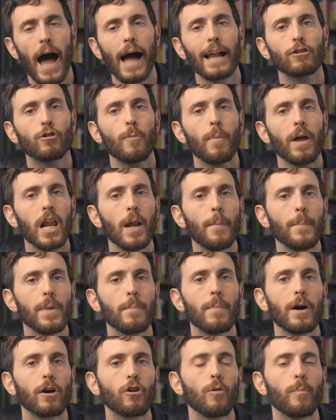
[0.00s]
al comer la
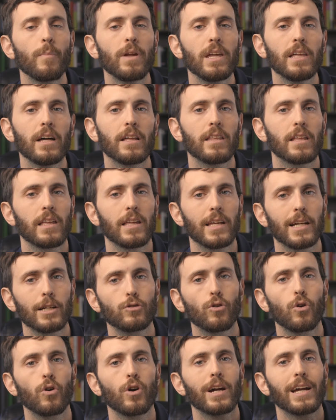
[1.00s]
misma comida de
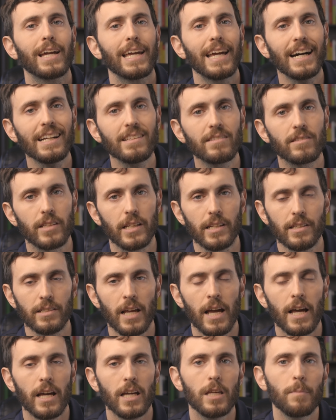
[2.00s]
hidratos que antes
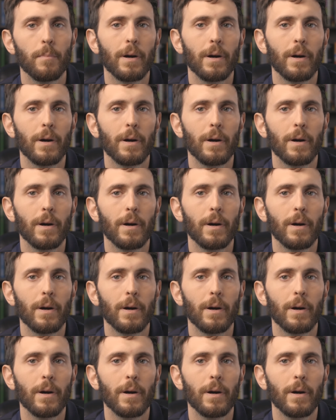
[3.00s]
y